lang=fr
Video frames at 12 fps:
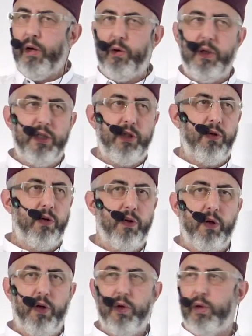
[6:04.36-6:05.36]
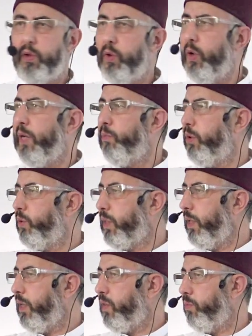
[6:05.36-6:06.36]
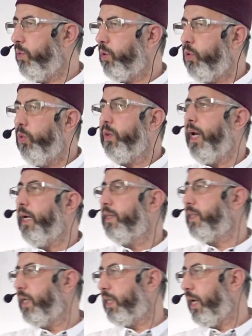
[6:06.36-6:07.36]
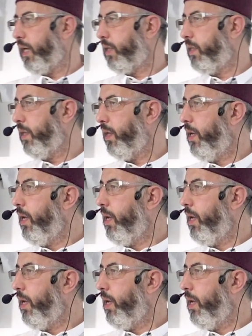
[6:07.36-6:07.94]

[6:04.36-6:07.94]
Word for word: les religions, tous les monothéismes condamnent cet acte.